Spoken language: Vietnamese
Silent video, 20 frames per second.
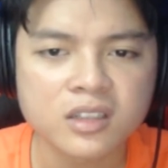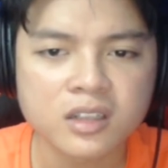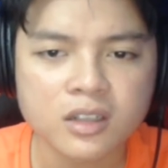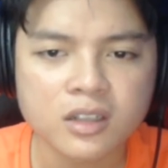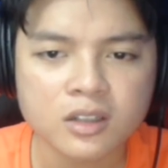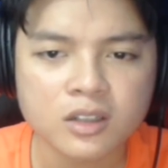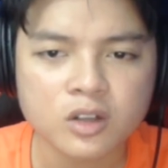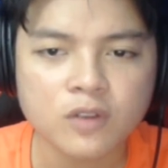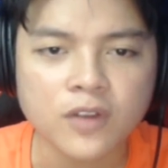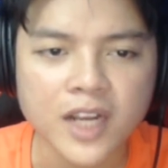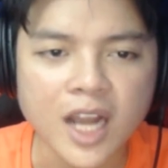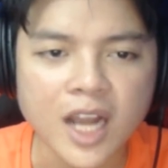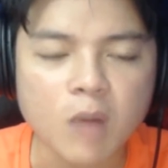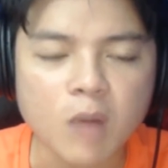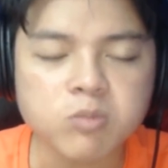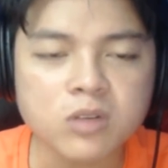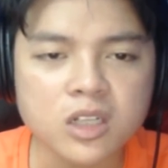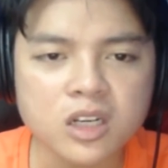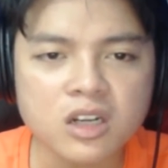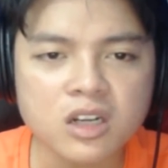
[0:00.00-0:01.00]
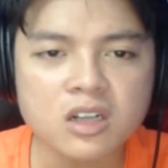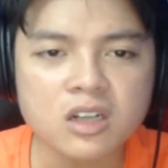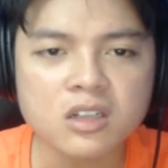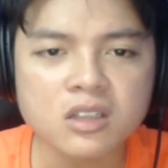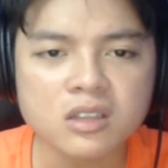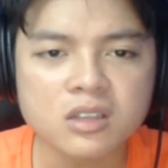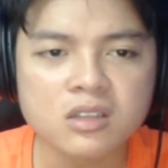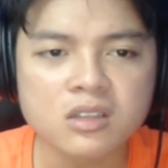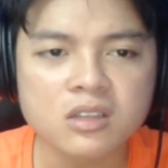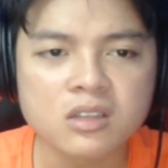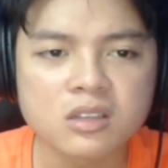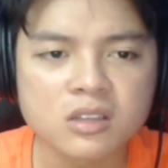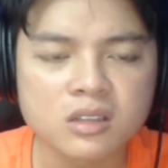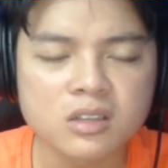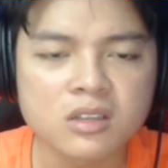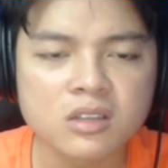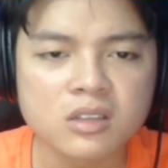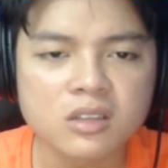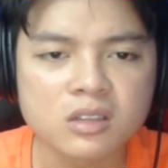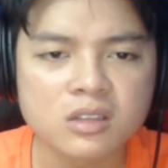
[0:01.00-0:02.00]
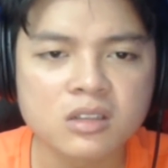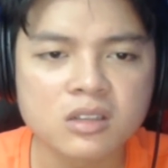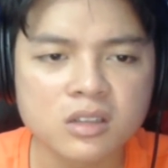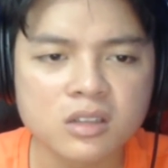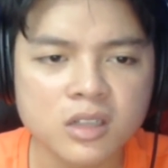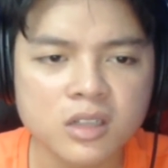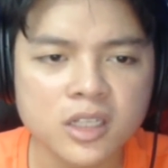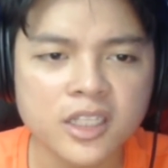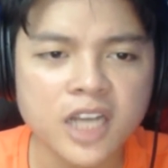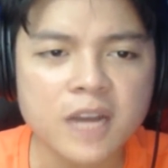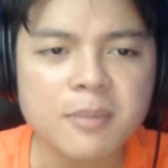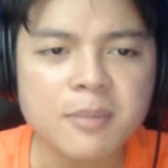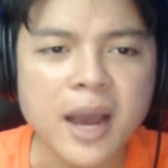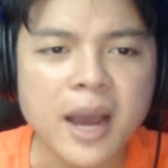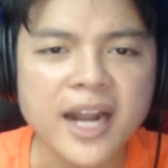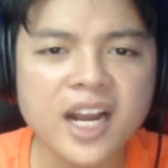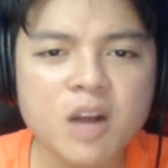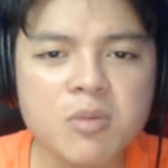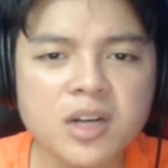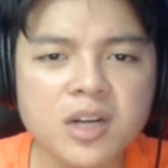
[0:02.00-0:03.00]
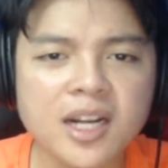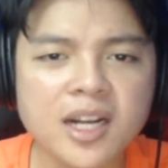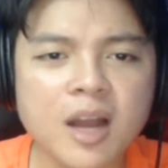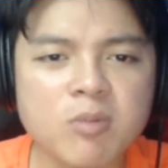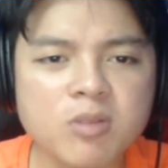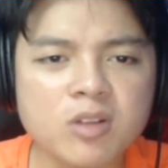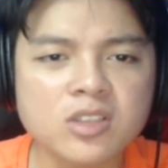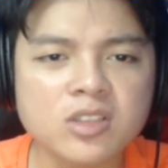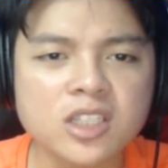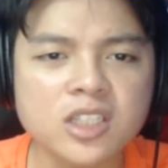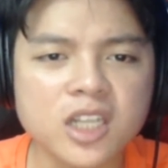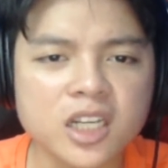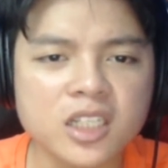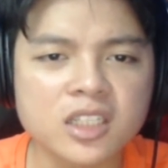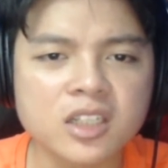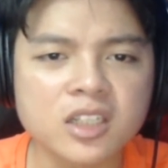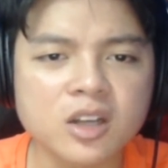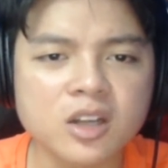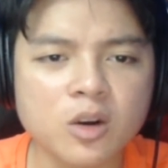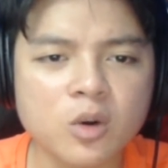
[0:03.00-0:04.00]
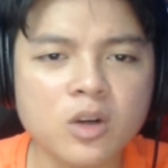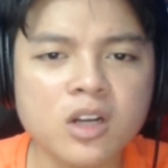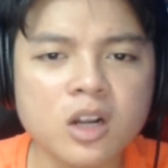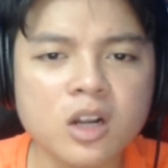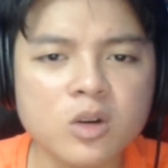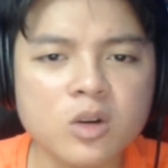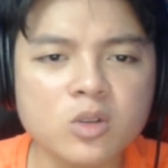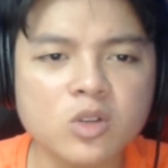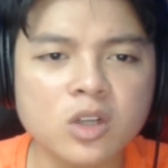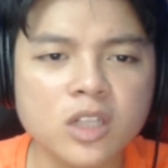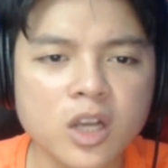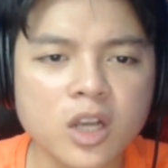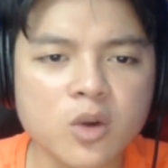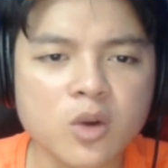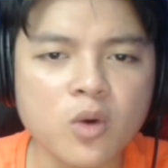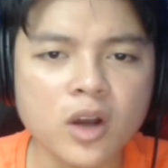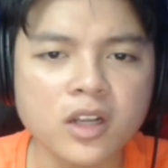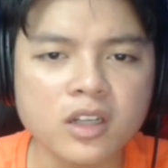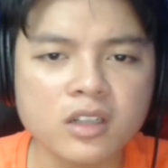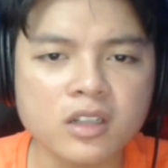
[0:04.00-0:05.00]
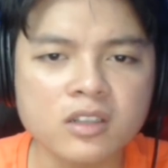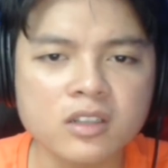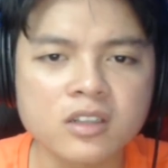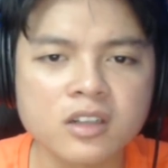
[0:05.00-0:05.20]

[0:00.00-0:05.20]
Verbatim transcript: Còn phải lọc nữa cơ Căn bản là không cần lọc đâu Chỉ cần ờ, uống nước đun sôi để nguội thôi